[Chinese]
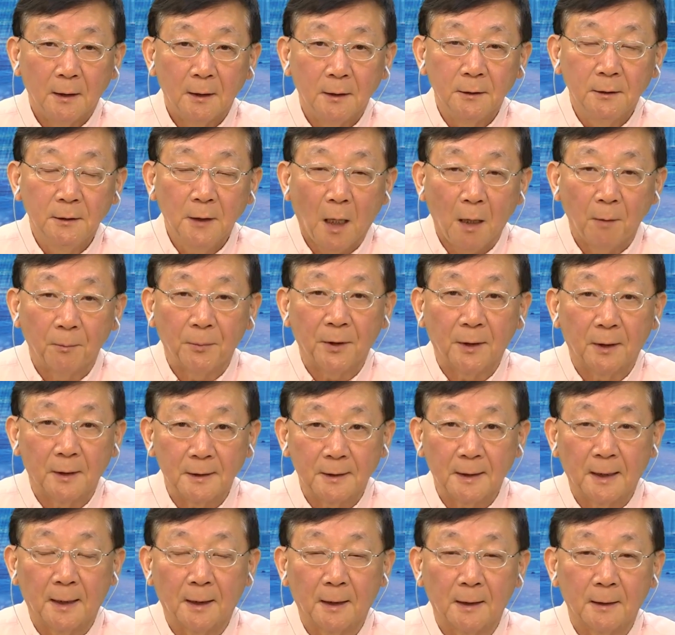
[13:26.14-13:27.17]
要不要
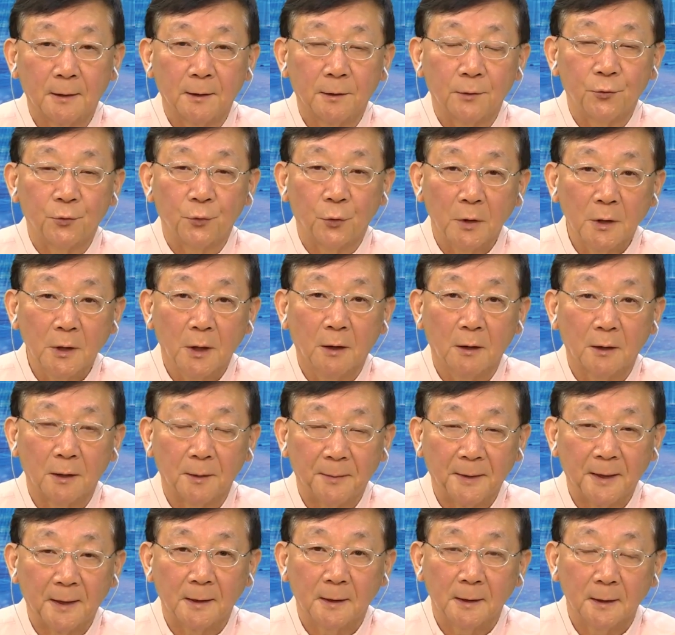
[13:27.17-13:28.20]
在学校里
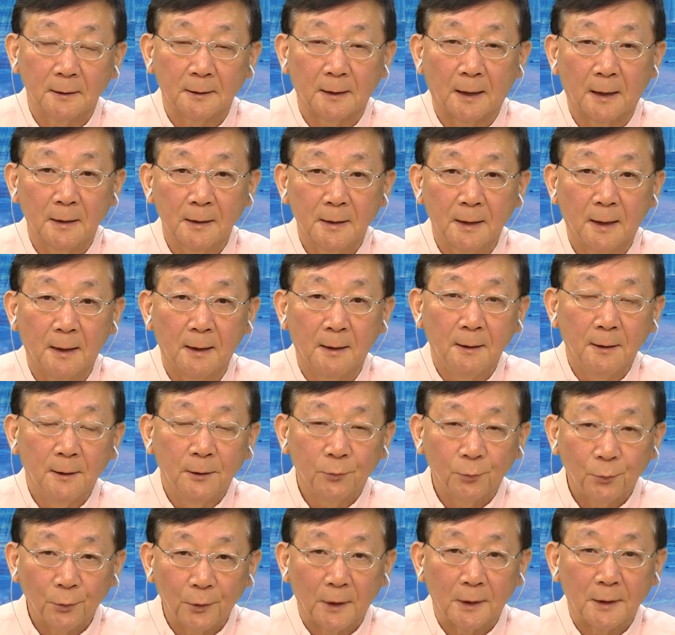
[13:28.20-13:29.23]
边课堂上
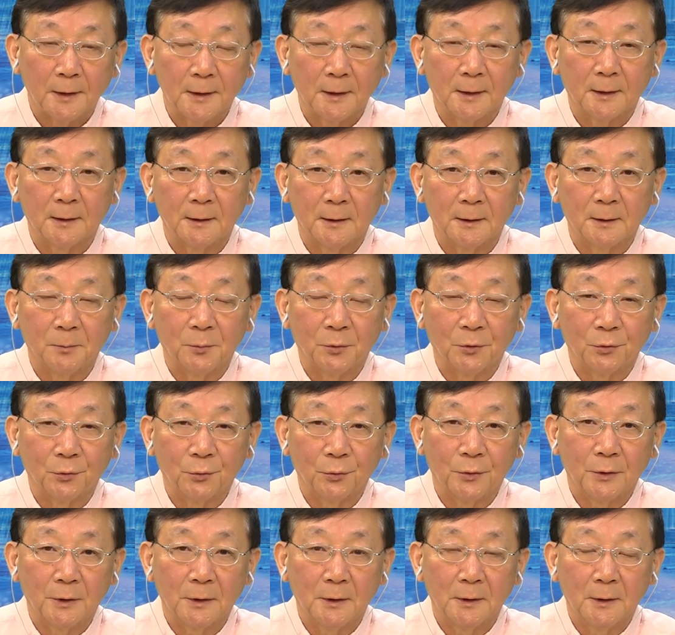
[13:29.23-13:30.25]
对这个，比如
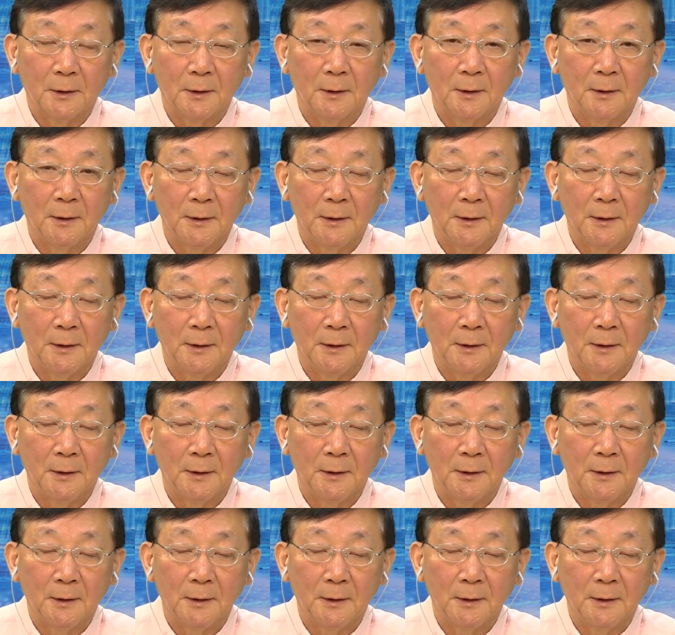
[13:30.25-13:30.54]
说。